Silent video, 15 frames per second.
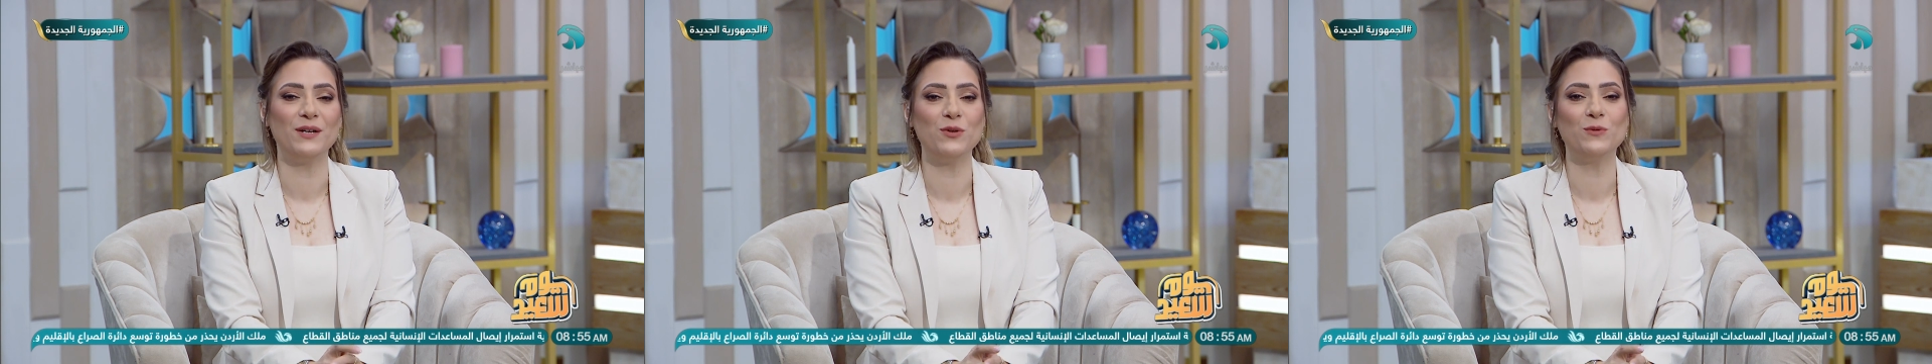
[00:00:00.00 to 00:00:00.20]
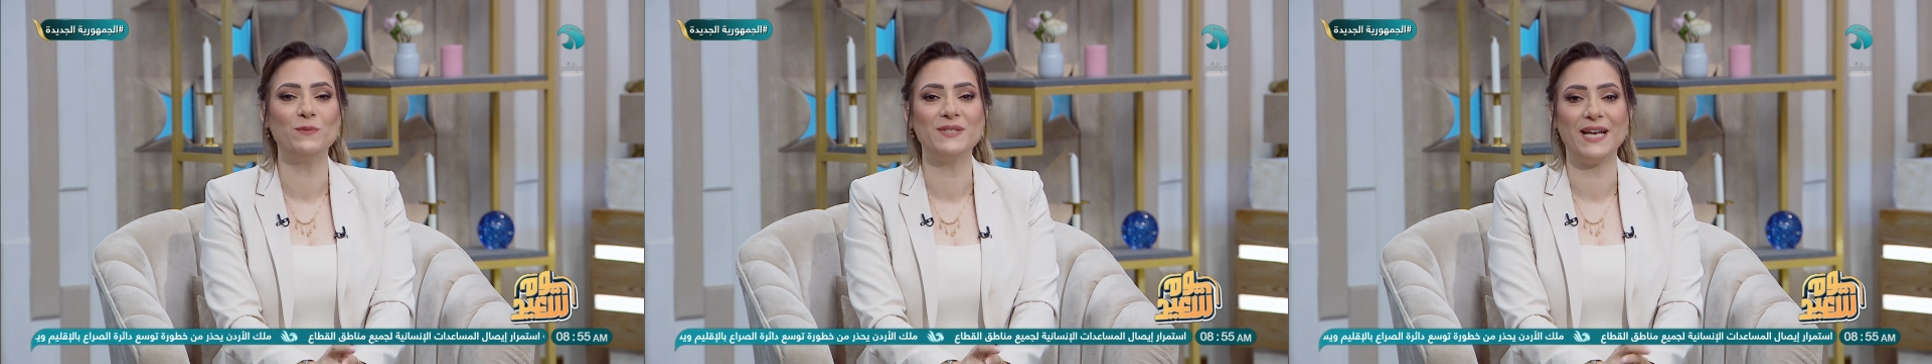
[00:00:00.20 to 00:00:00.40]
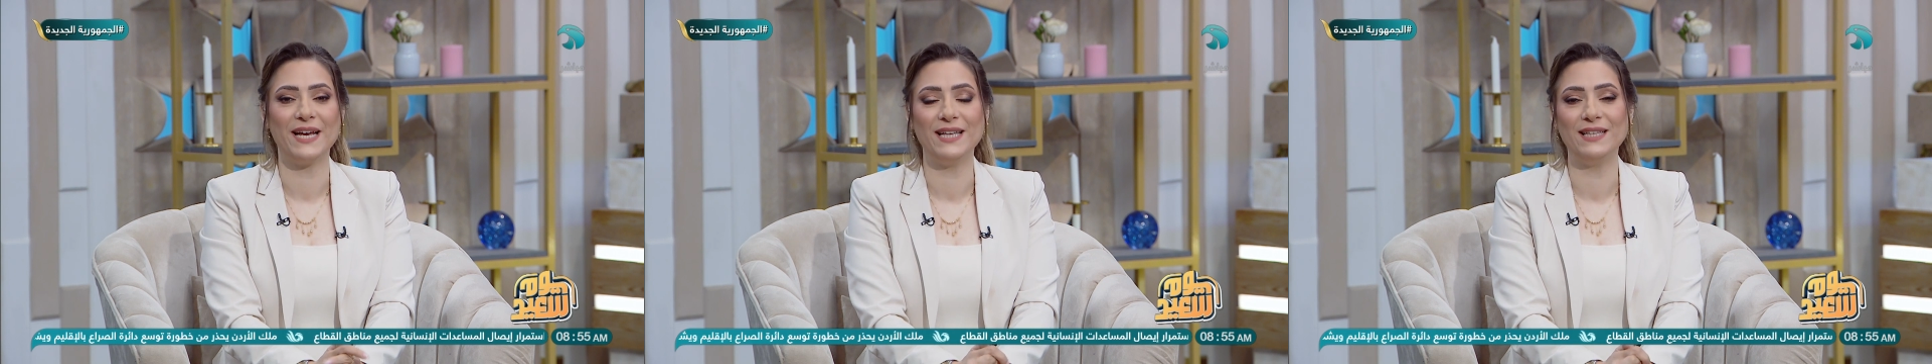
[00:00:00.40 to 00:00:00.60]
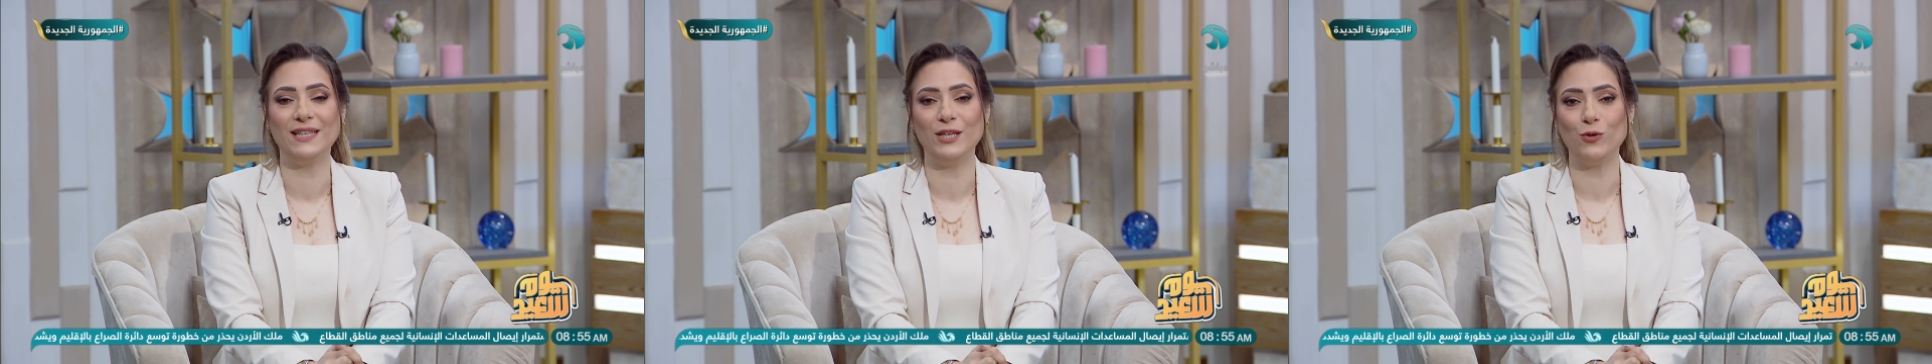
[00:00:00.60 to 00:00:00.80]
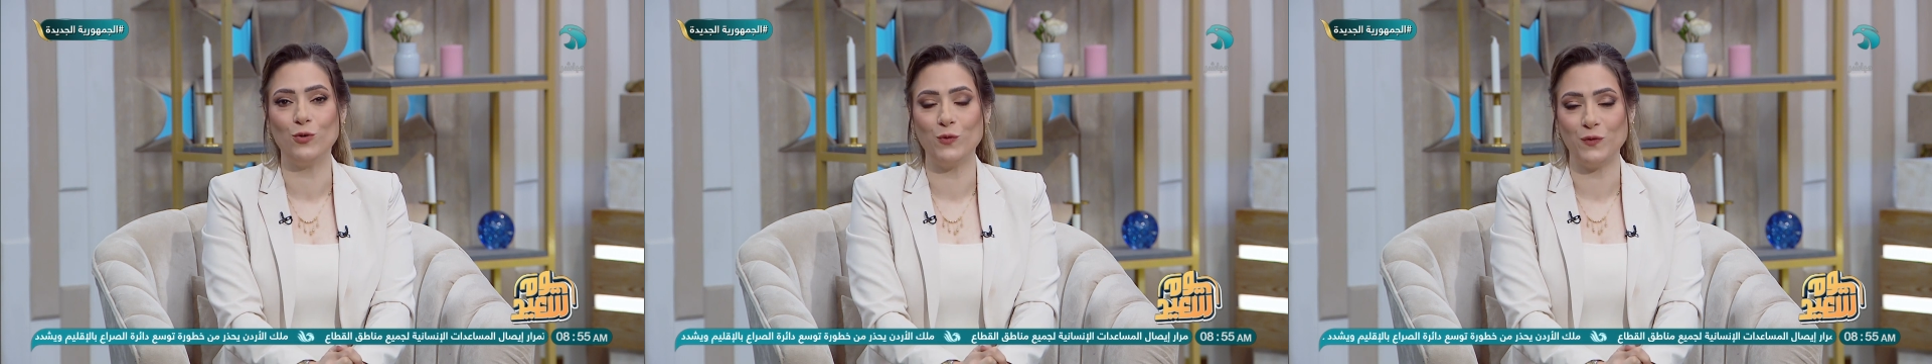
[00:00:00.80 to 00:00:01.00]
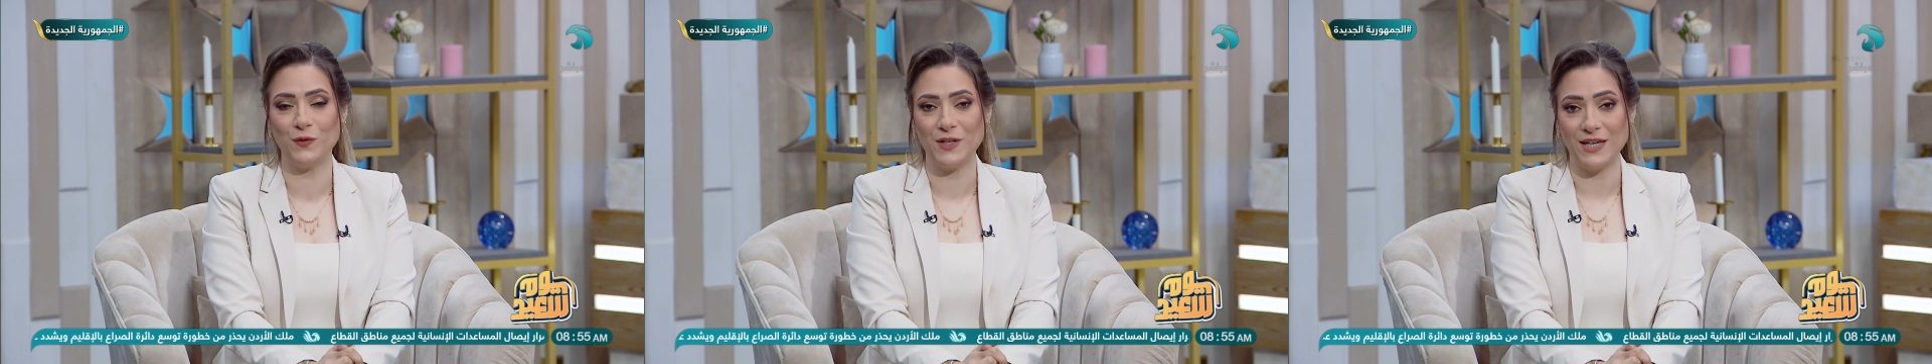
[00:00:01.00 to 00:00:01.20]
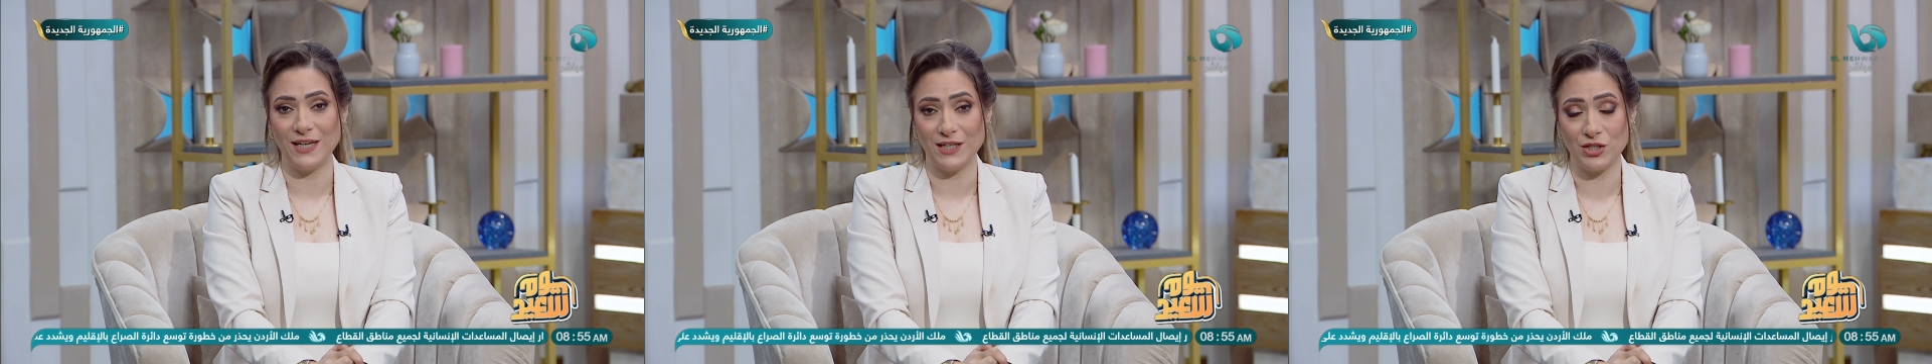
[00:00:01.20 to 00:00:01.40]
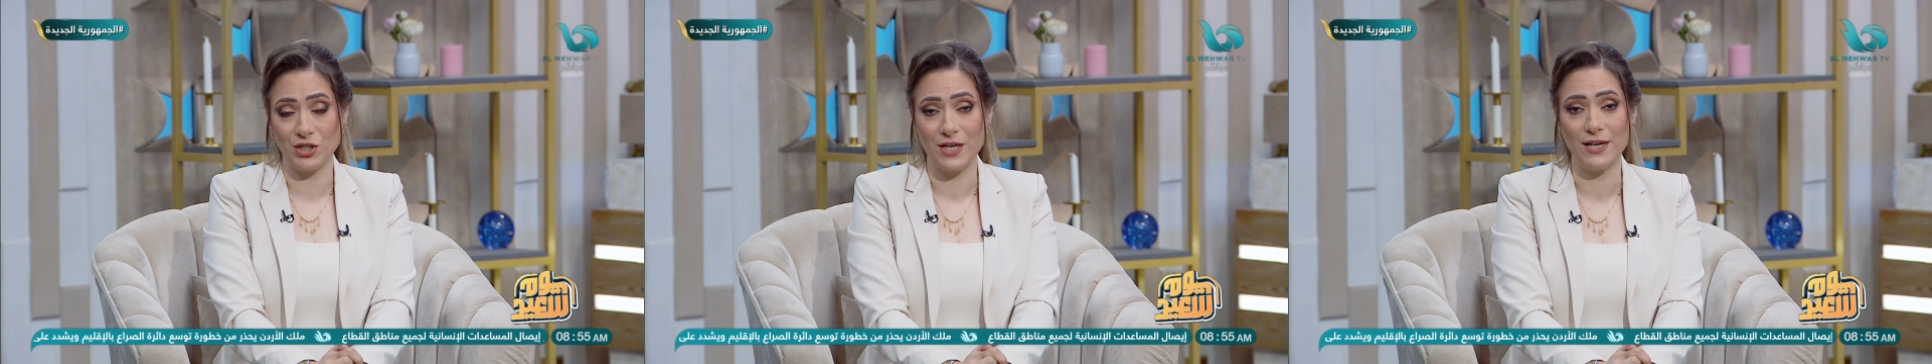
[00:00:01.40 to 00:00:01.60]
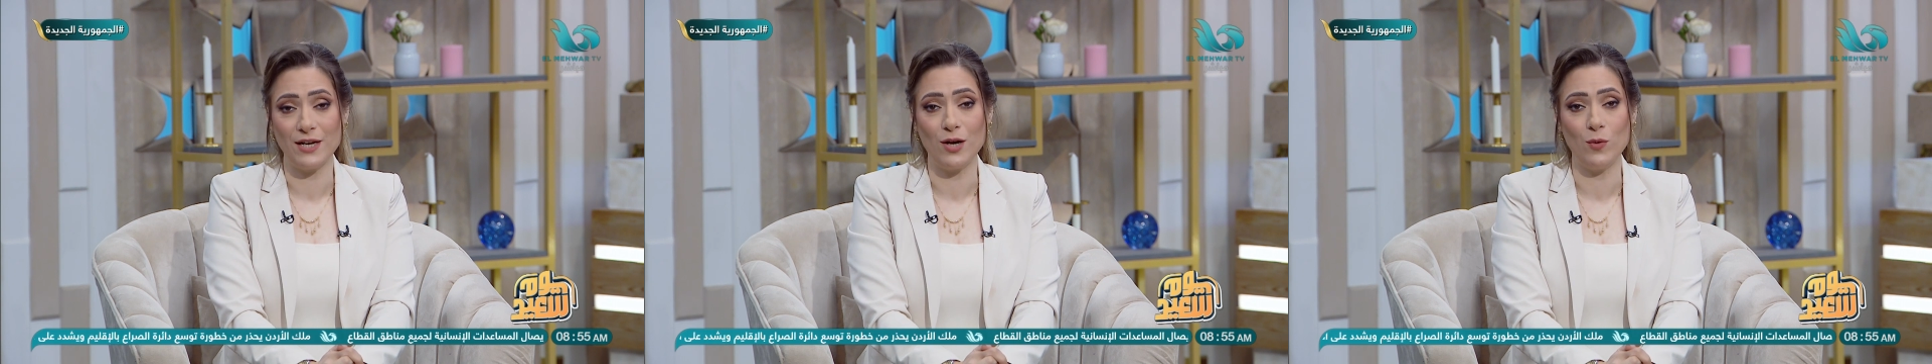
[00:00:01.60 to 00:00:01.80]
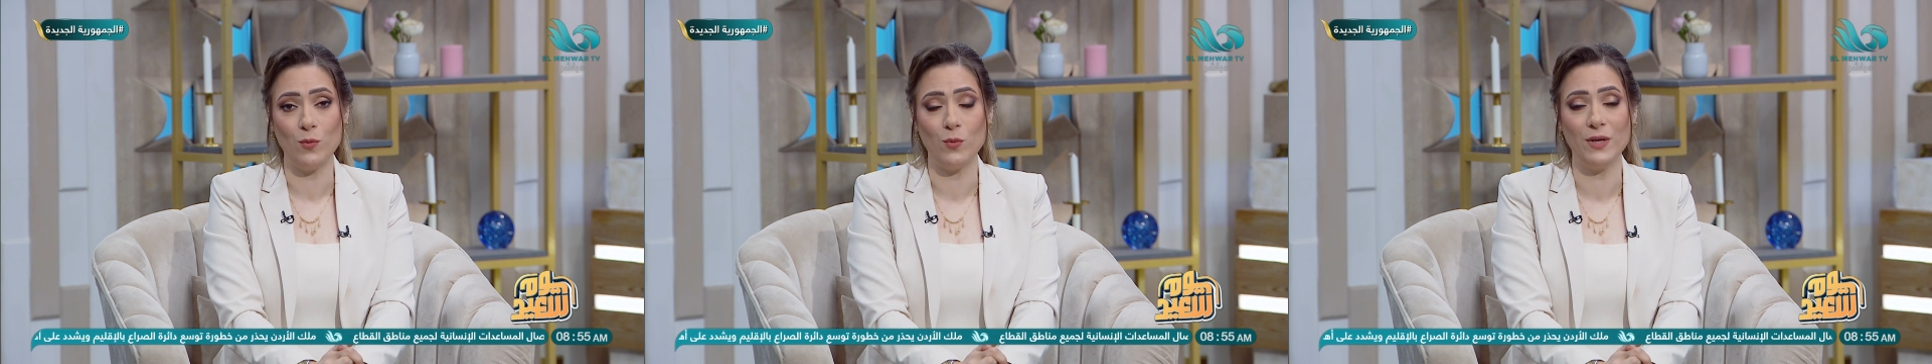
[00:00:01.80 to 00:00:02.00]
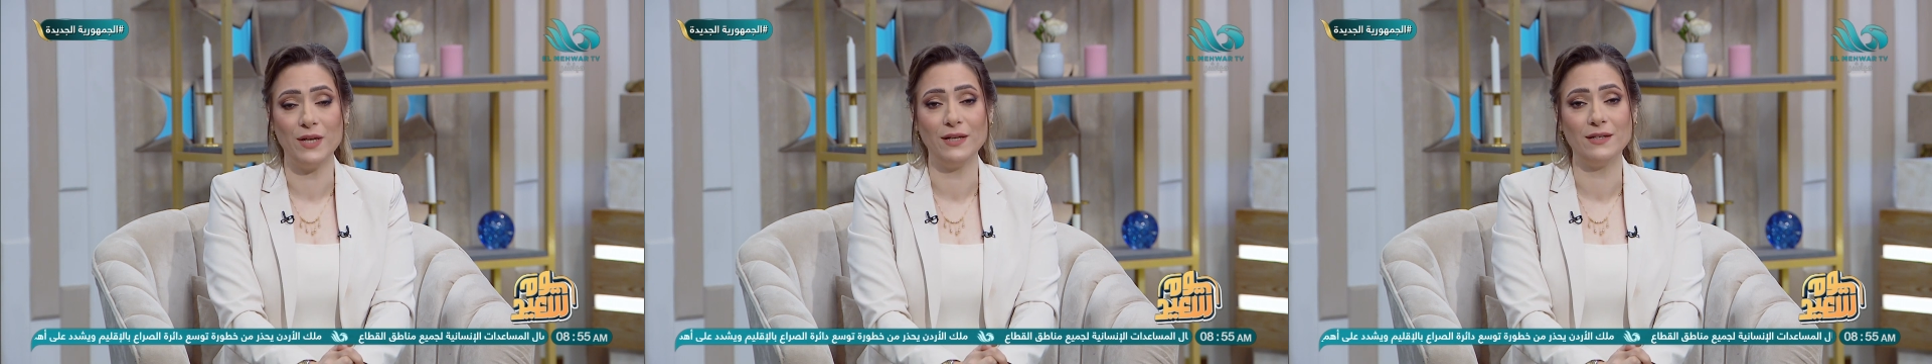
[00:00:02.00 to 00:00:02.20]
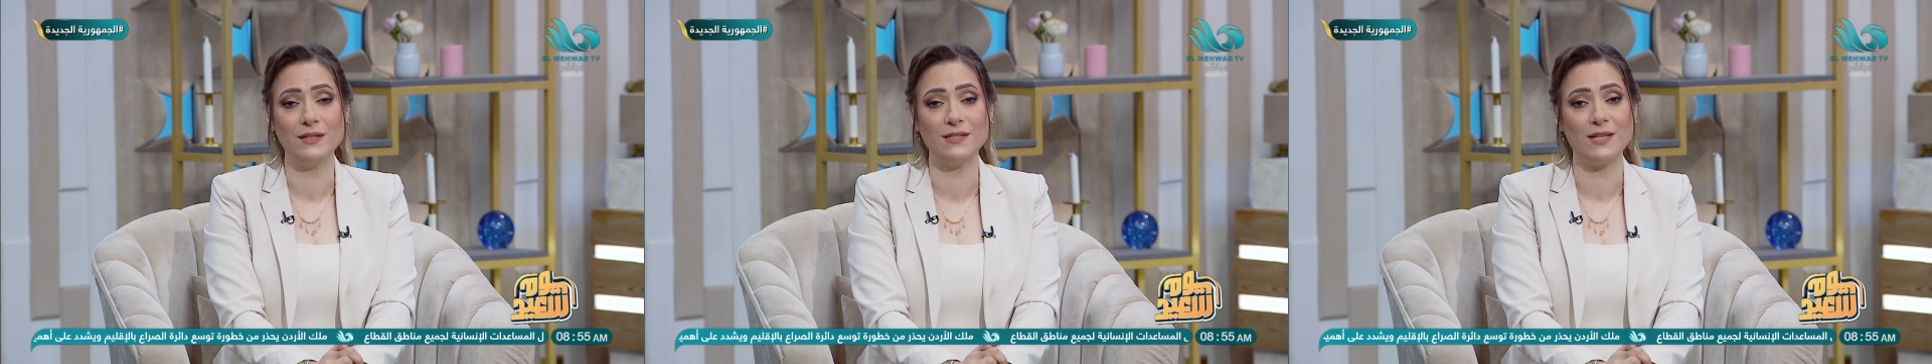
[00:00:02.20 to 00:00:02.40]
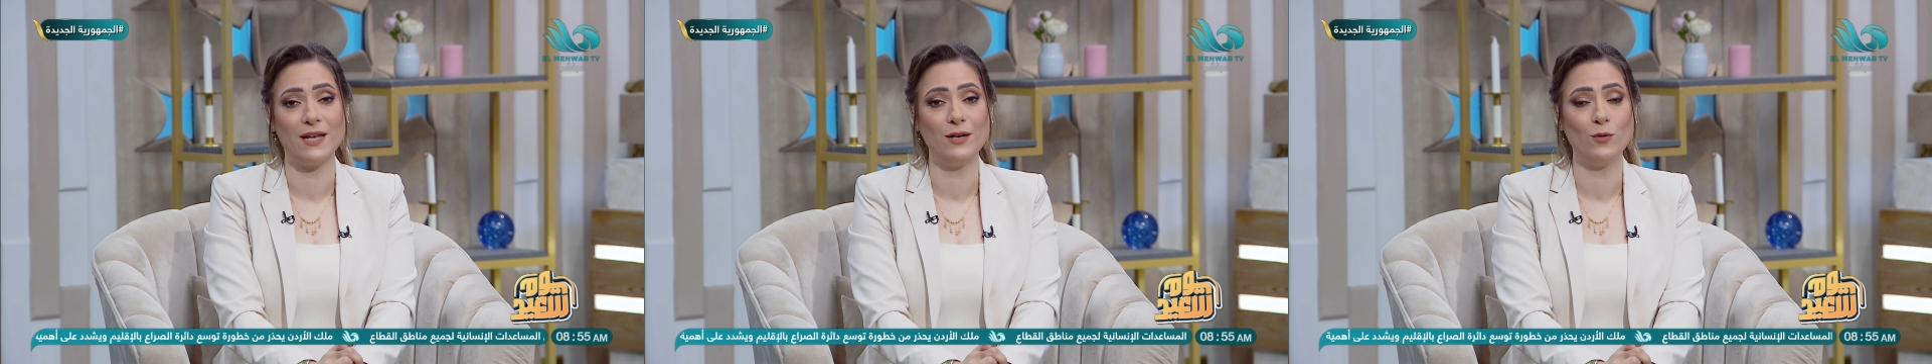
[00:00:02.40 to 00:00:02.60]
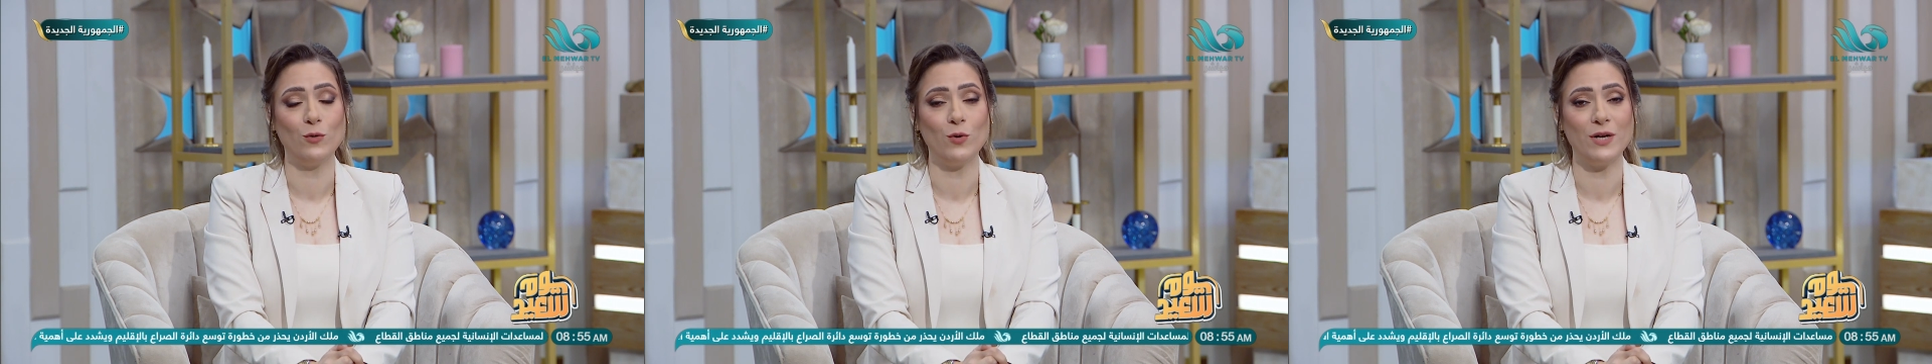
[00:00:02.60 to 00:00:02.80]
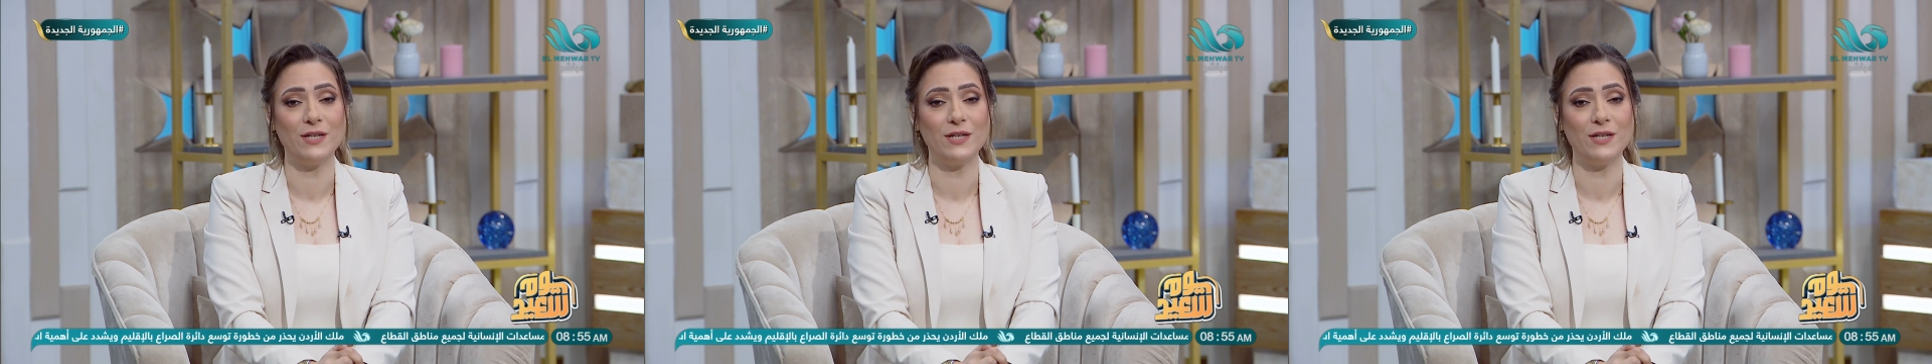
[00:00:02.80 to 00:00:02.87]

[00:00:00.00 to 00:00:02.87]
يوم سعيد ليكم في الشارع ونسالكم